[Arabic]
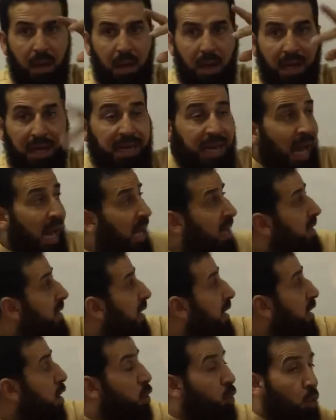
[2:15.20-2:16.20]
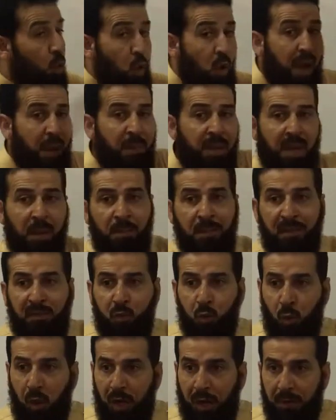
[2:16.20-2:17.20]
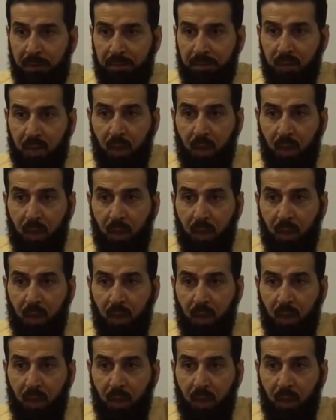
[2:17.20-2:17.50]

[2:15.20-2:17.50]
عندنا حالتين الأولى منهم مفتوحة